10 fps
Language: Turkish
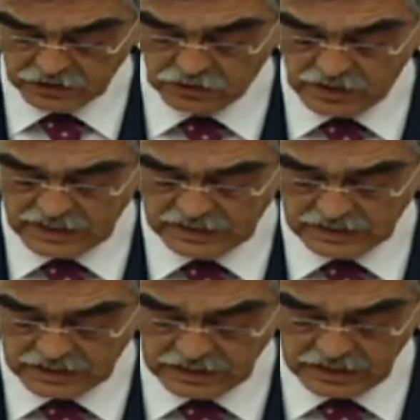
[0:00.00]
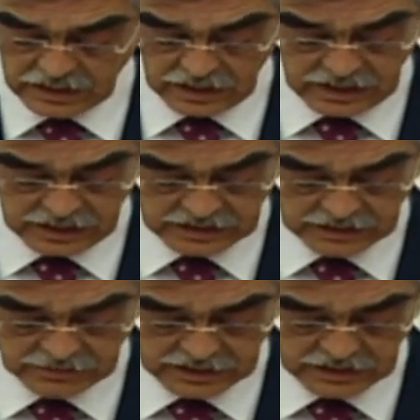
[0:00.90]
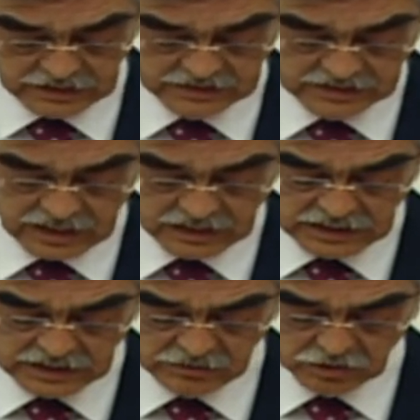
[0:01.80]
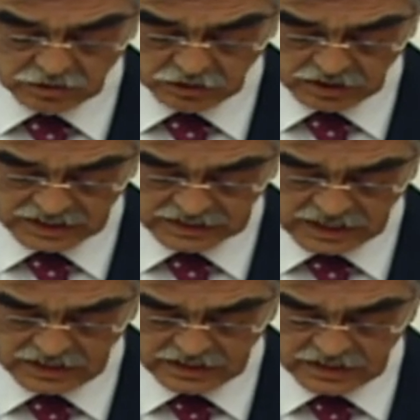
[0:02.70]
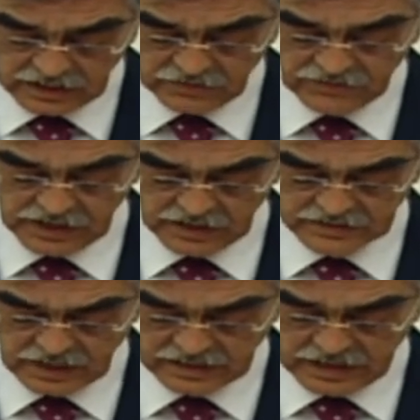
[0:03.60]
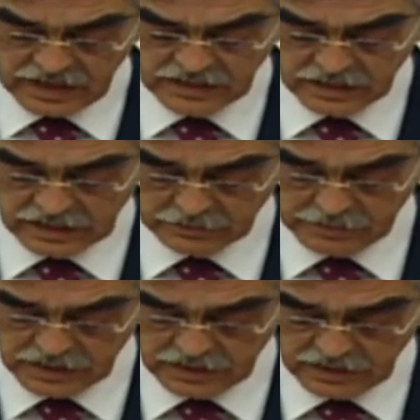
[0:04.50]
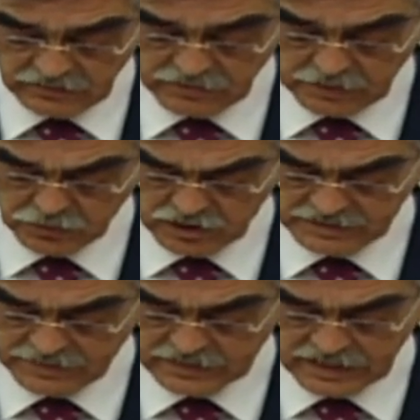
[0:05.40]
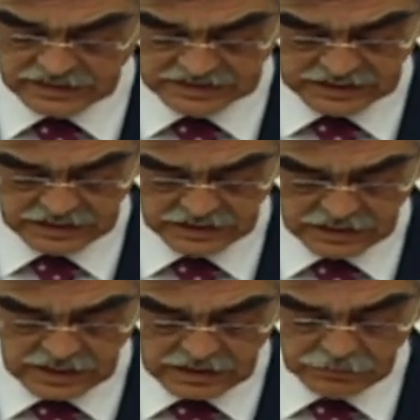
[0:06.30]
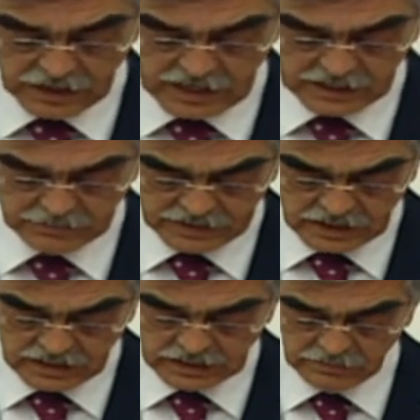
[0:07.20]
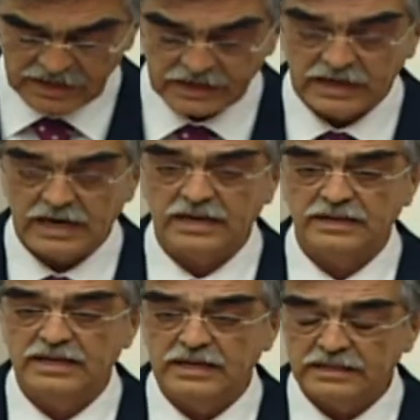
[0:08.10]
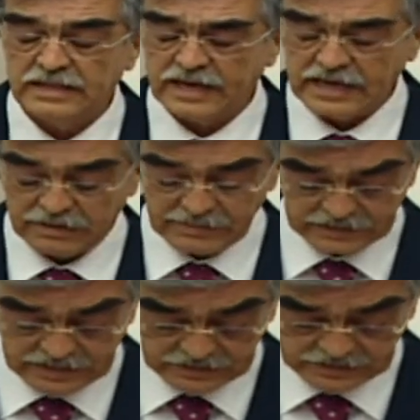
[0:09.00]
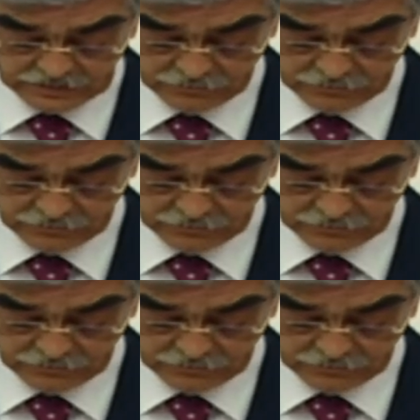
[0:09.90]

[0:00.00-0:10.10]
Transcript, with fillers: güvenliği, eğitimi, sağlığı gibi konularda finansal değer yaratmak ve bu hizmetler için pay etmek anlamına genelde gelmektedir.